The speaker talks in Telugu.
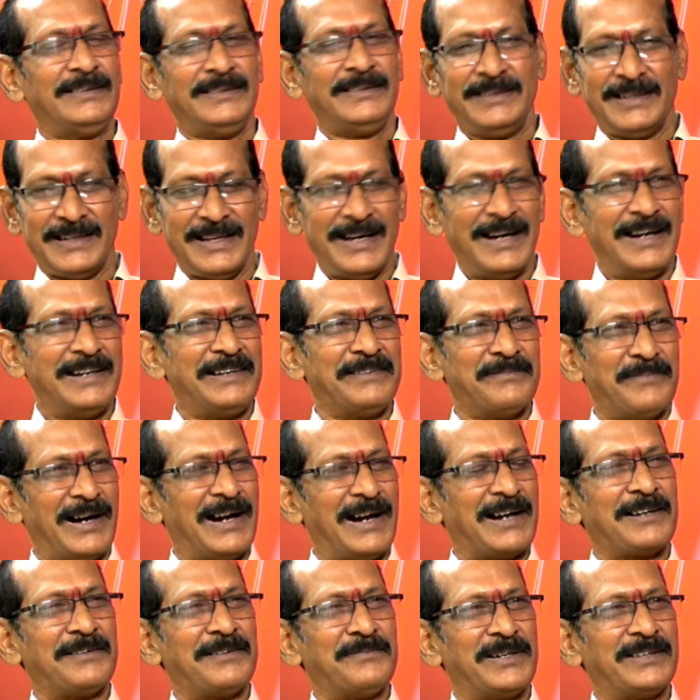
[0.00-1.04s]
ఇలాంటి
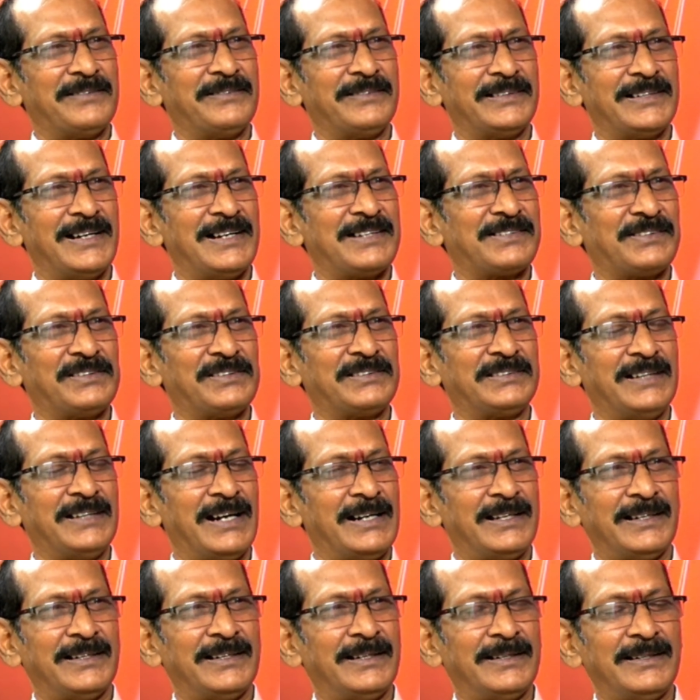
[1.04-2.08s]
మాటలు మనం వినాల్సి వస్తే
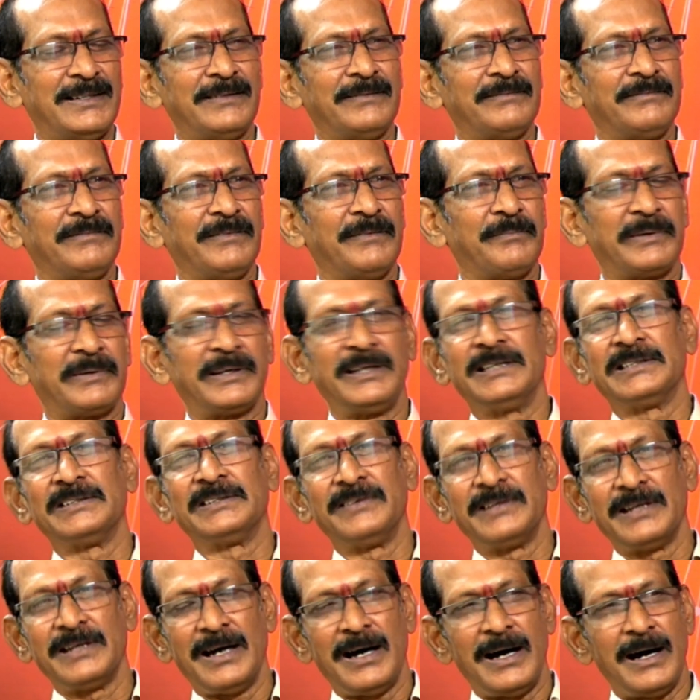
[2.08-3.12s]
అంటే
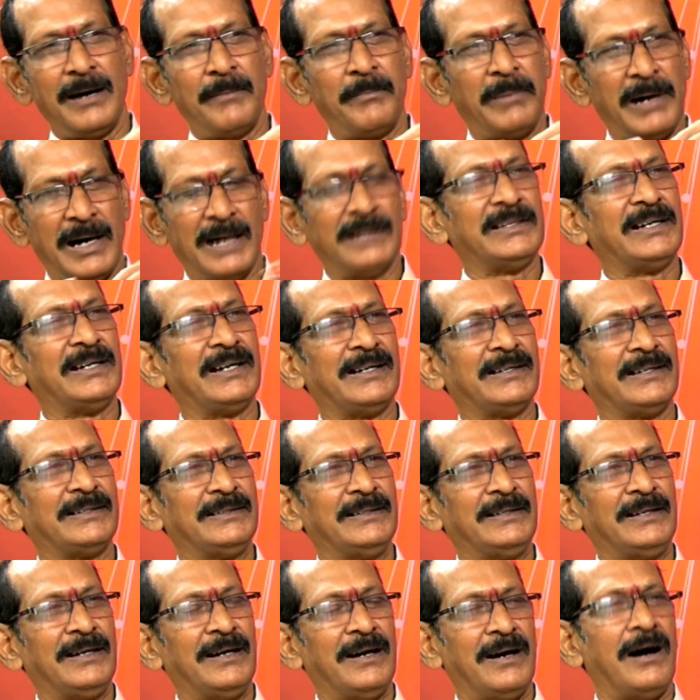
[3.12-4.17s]
విపరీతమైన ఆ బాధ
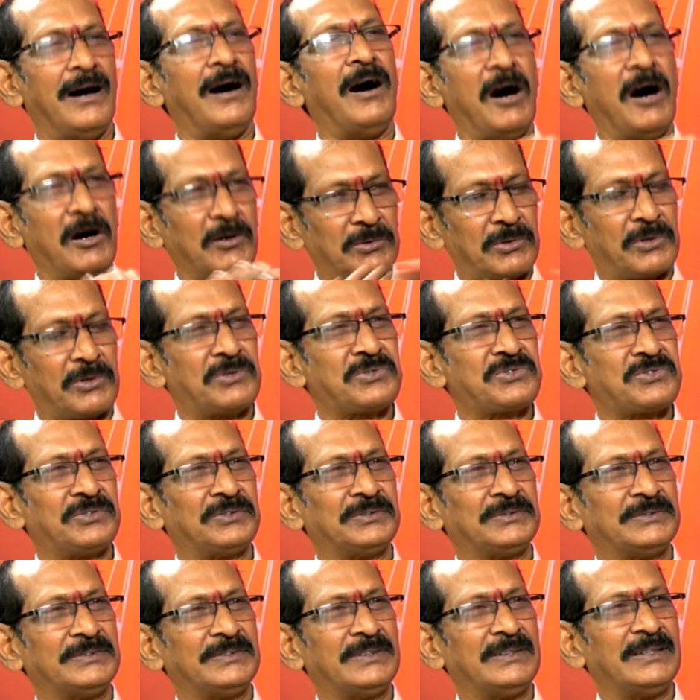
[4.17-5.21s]

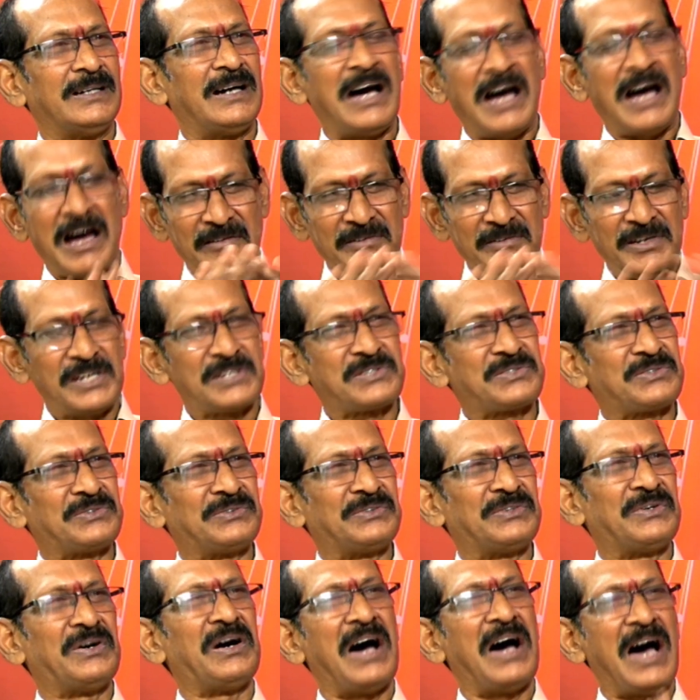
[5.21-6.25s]
ఆక్రోశం ఆవేశం
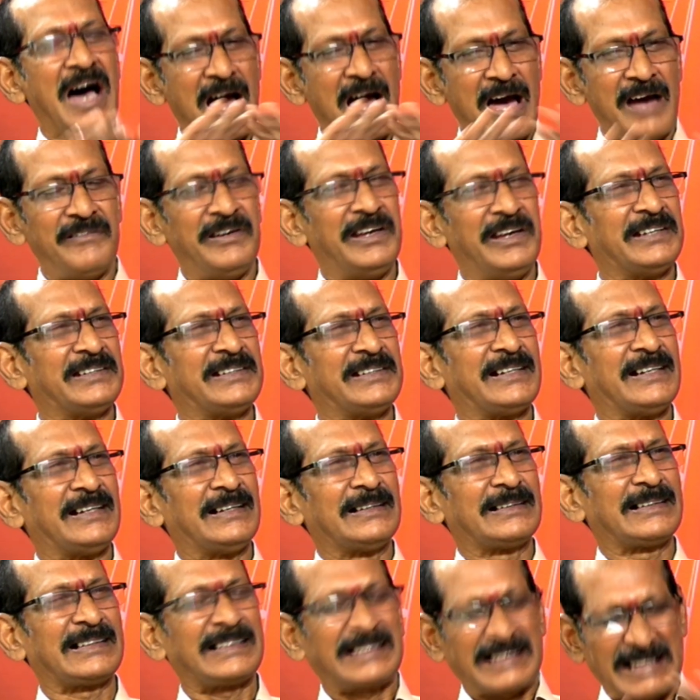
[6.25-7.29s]
ఆవేదన
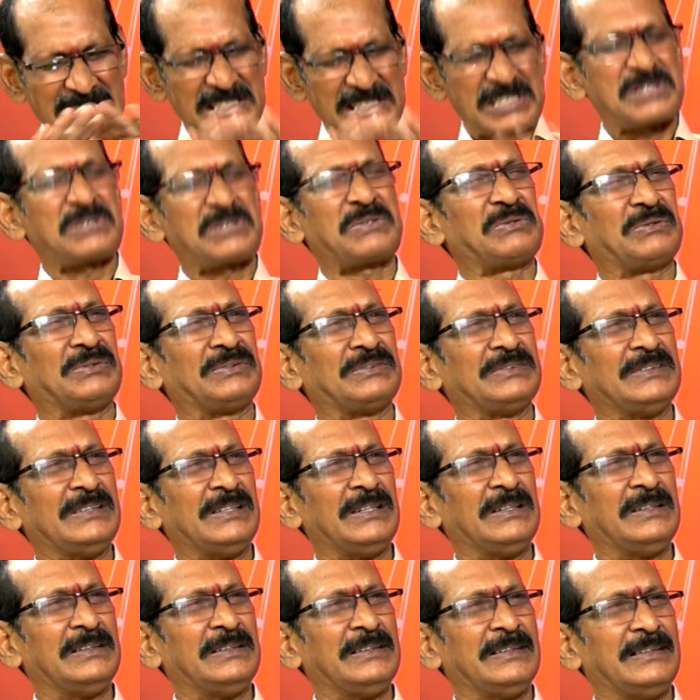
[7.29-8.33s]
కష్టం
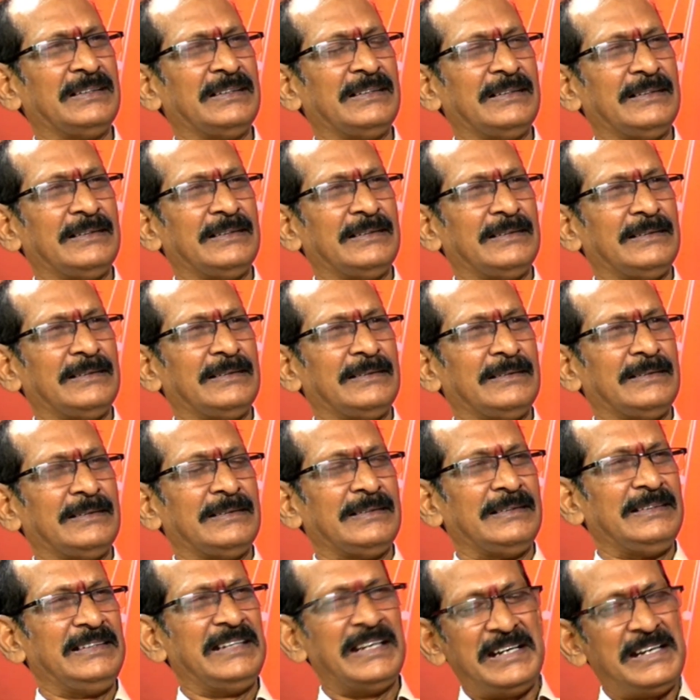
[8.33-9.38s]

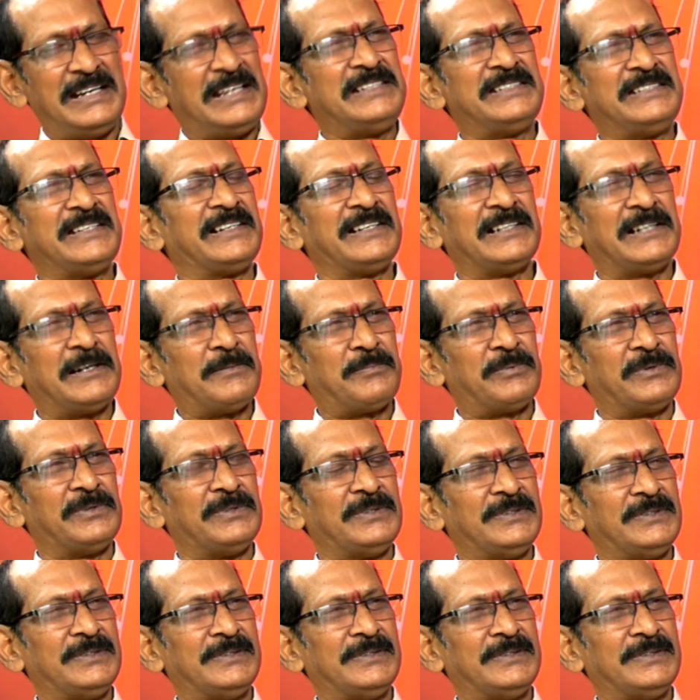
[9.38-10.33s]
ఇవన్నీ జరిగినప్పుడు